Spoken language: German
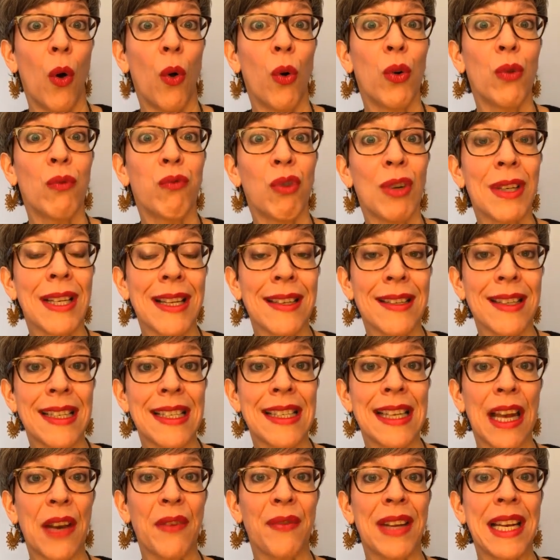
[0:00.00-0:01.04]
Und wundern
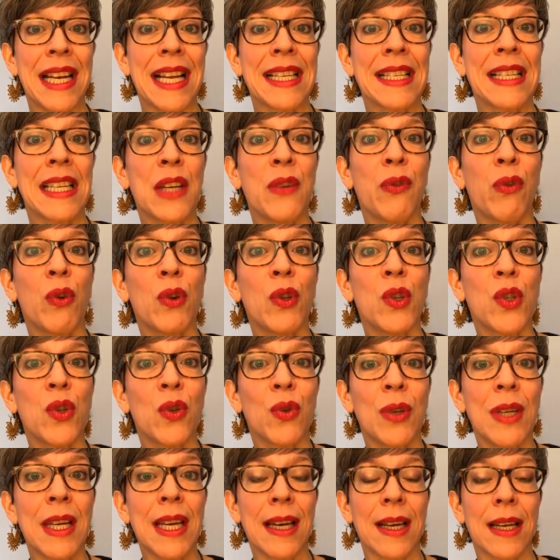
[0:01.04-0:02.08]
sich dann, wenn das nicht
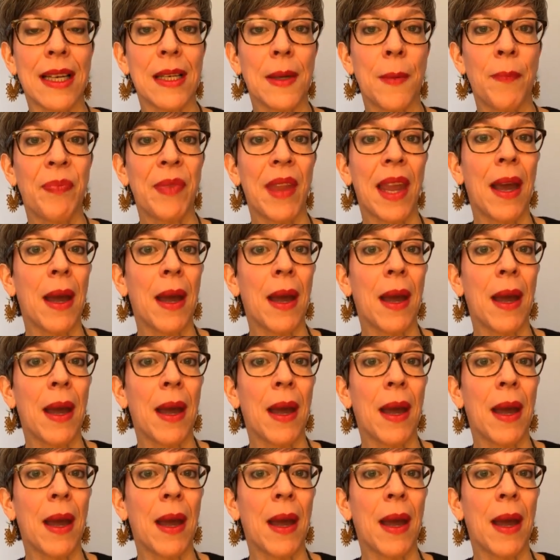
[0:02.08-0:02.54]
funktioniert.